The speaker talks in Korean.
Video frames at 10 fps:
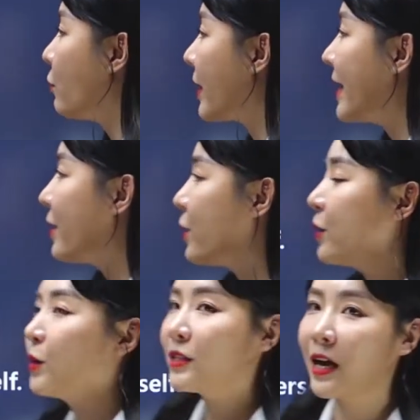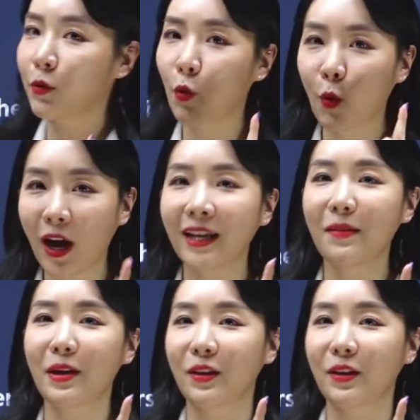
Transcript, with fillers: 볼까요? 자, 요거 하나만